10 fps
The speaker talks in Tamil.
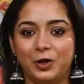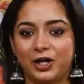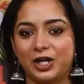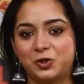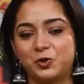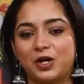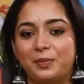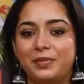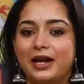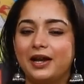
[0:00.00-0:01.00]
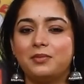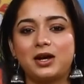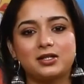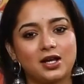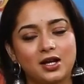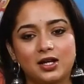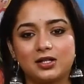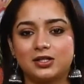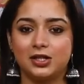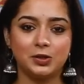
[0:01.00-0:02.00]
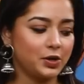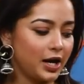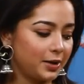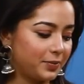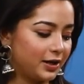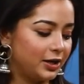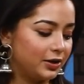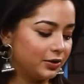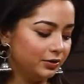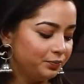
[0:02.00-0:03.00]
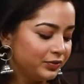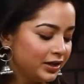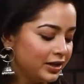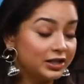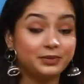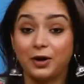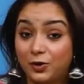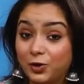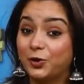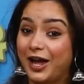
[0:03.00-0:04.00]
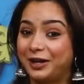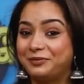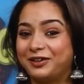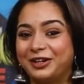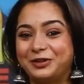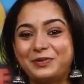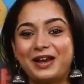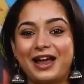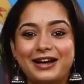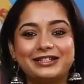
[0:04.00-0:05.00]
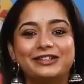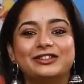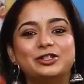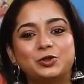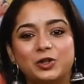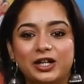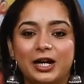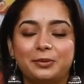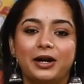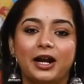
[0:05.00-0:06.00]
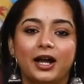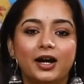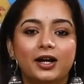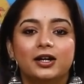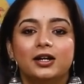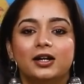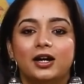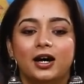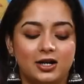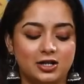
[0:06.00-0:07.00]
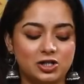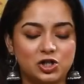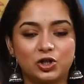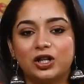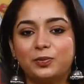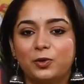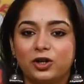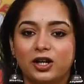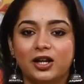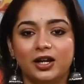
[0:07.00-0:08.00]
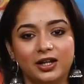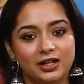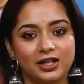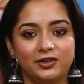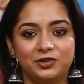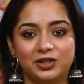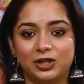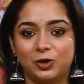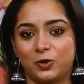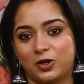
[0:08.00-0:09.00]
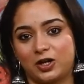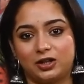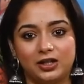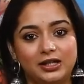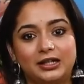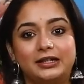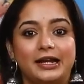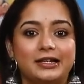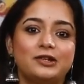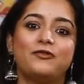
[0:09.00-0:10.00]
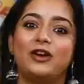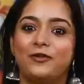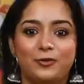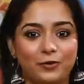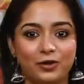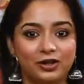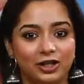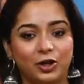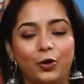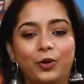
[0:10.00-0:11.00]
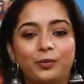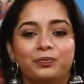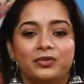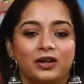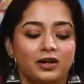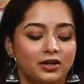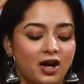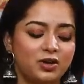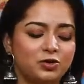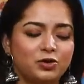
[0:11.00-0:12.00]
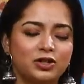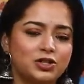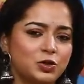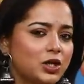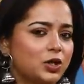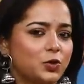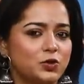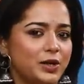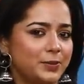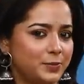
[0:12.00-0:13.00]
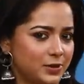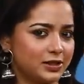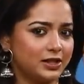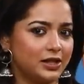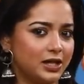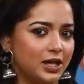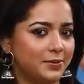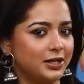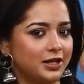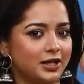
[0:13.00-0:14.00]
ஓகே ஸோ நம்ம எல்லா மசாலாஸ் டீ கூட ஆட் பண்ணிட்டோம் டீ பவுடர் கூட ஆட் பண்ணிட்டோம் இப்போ லாஸ்ட்டில் வந்து சுகர் ஆட் பண்ணலாம் சுகர் போட்டால் தான் இதில் வந்து அந்த ஒரு அத்தன்டிக் டேஸ்ட் ஃப்ளேவர் உங்களுக்கு தெரியும் நான் கூட சுகர் யூஸ் பண்ணுற பர்சன் இல்லை பட்